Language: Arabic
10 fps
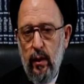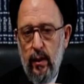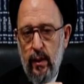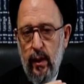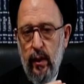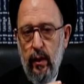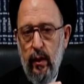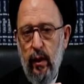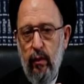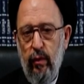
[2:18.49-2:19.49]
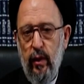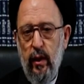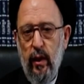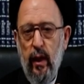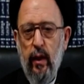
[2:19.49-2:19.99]
سيرنا
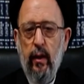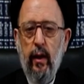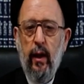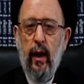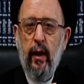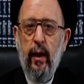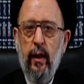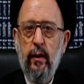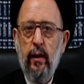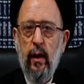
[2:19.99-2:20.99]
في هذه الحياة